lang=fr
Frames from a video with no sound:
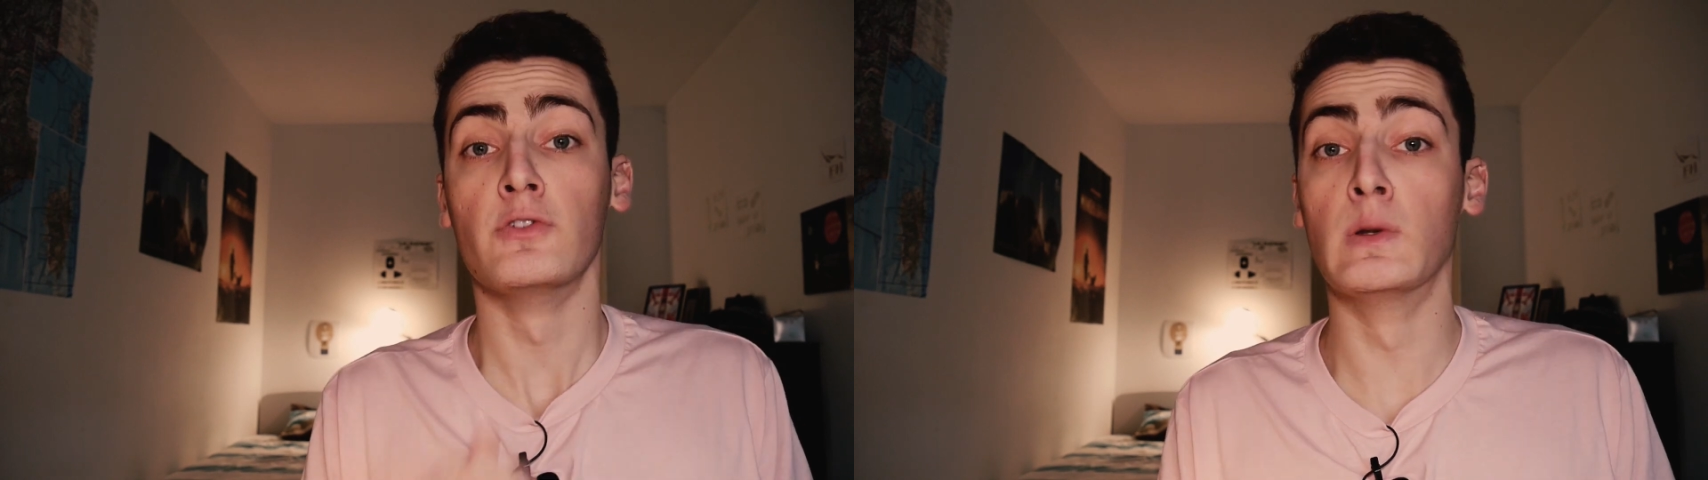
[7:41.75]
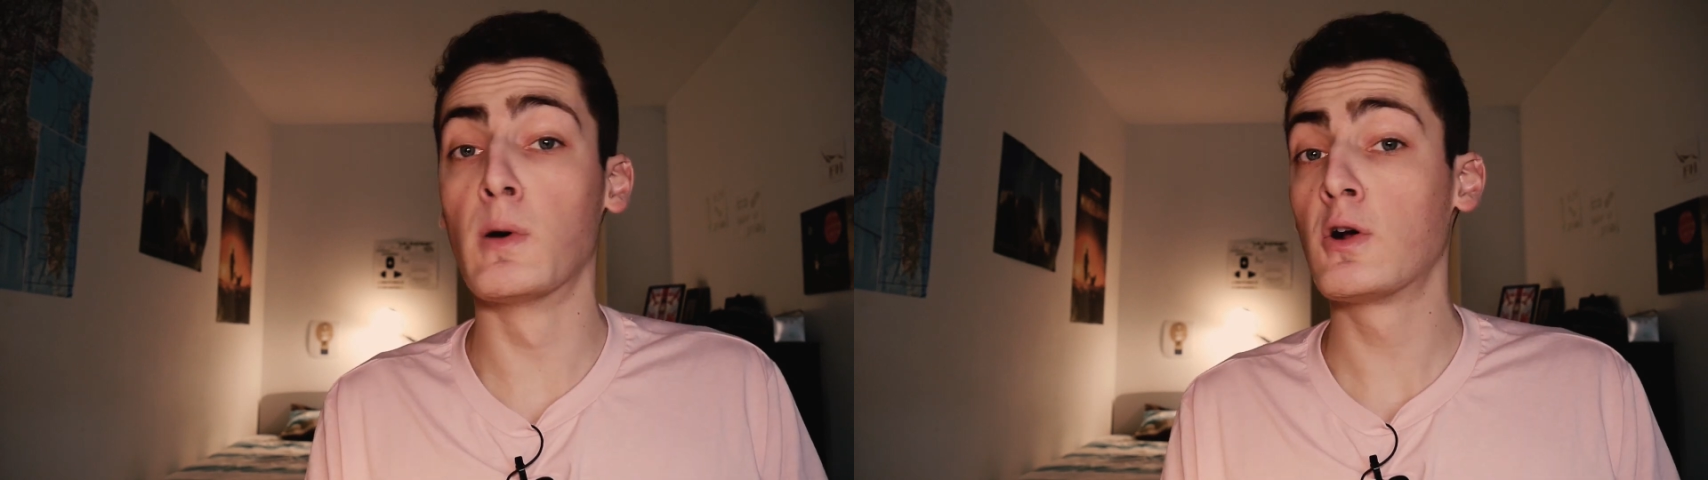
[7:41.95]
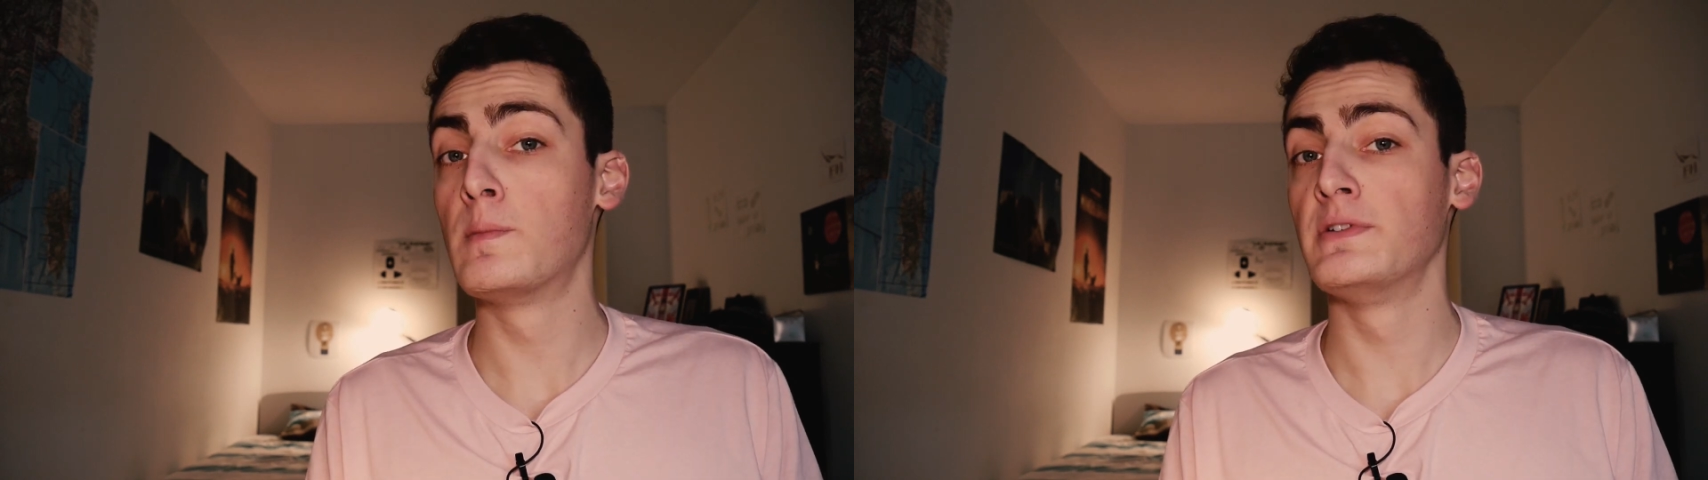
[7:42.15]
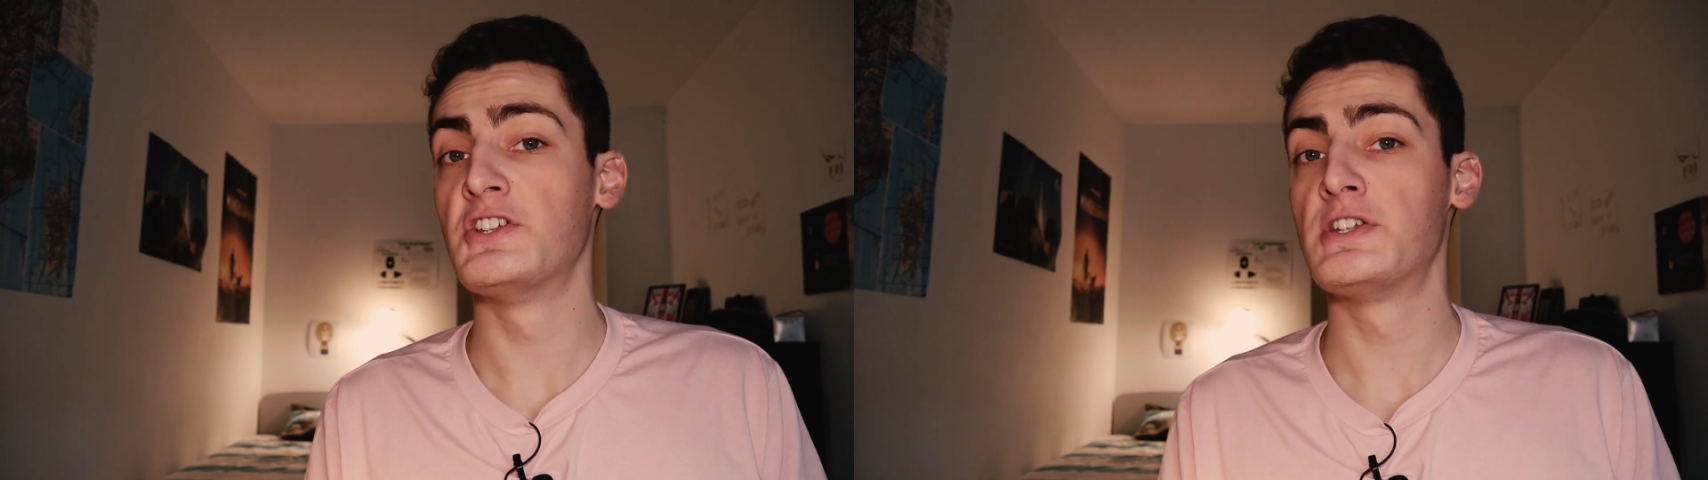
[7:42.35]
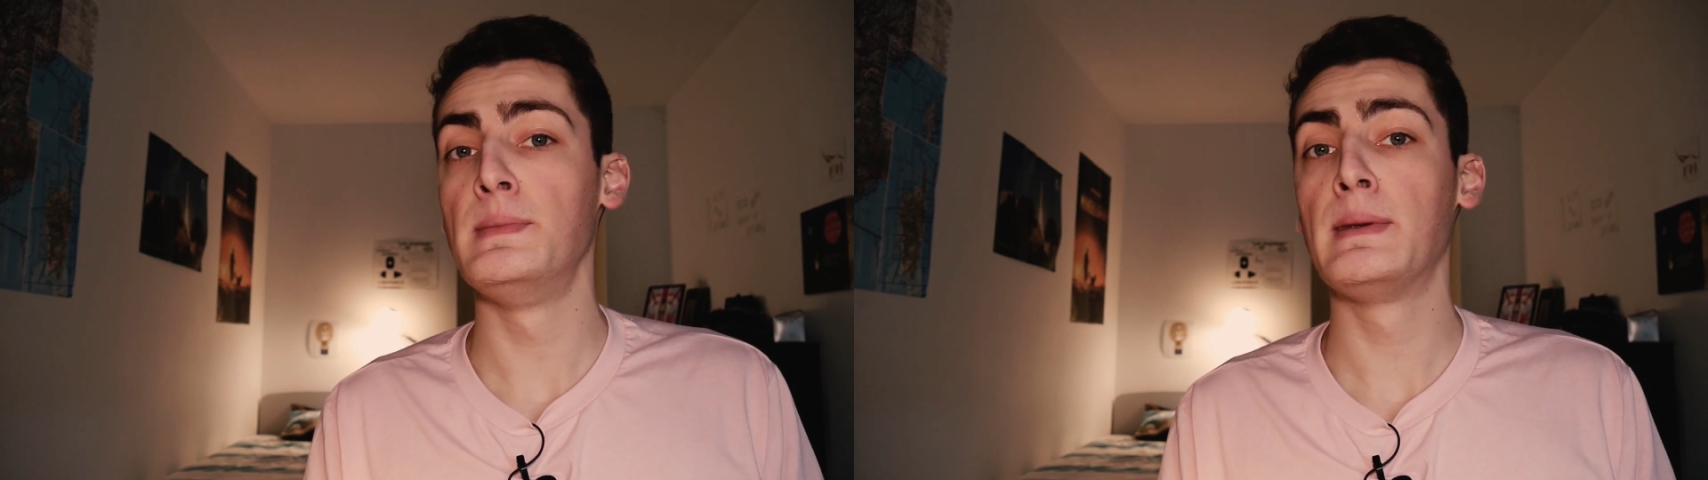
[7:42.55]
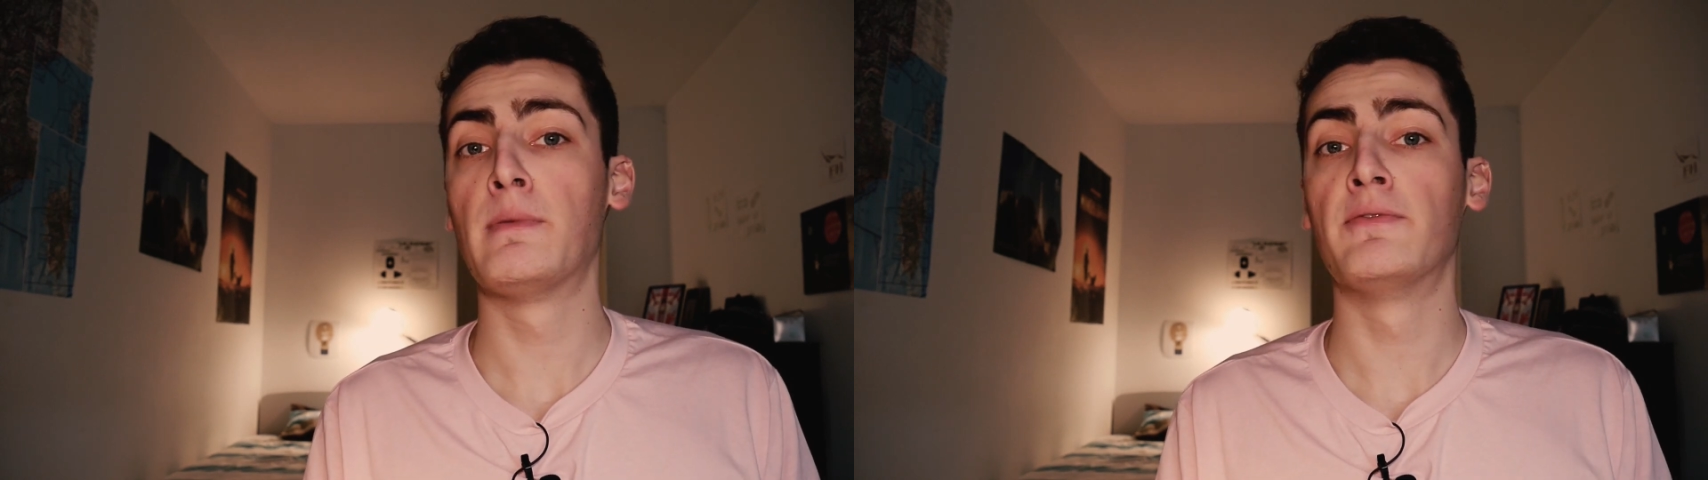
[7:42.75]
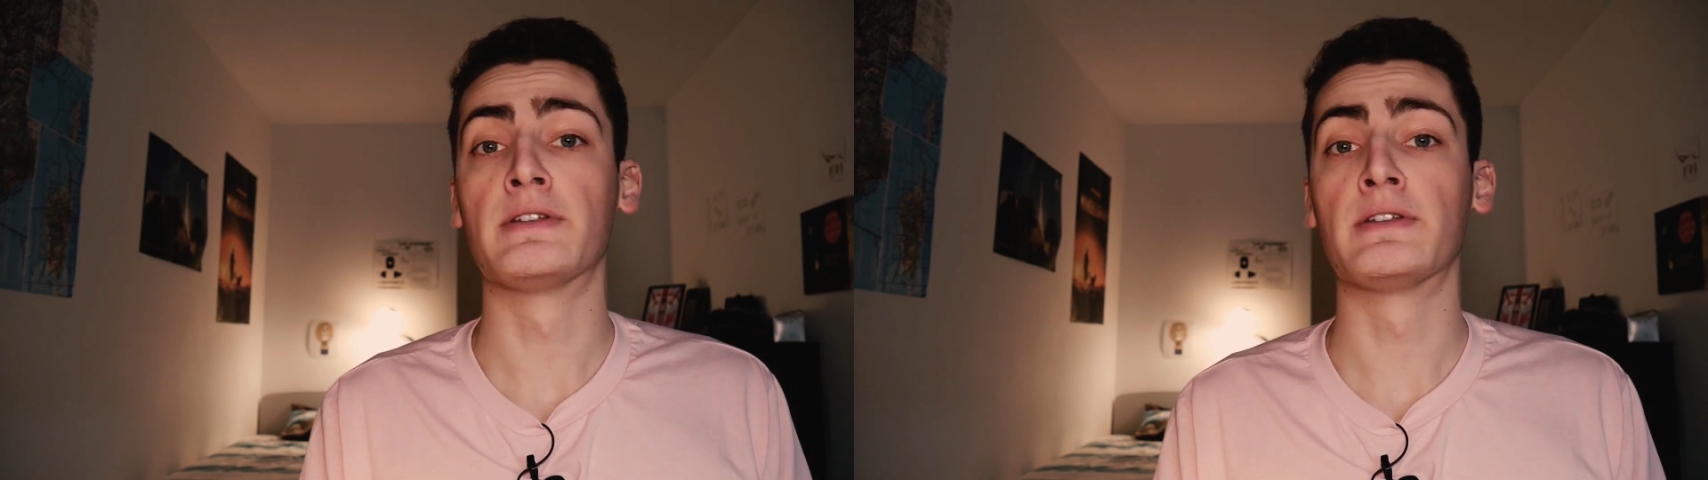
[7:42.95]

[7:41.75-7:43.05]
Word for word: De nombreux composés chimiques peuvent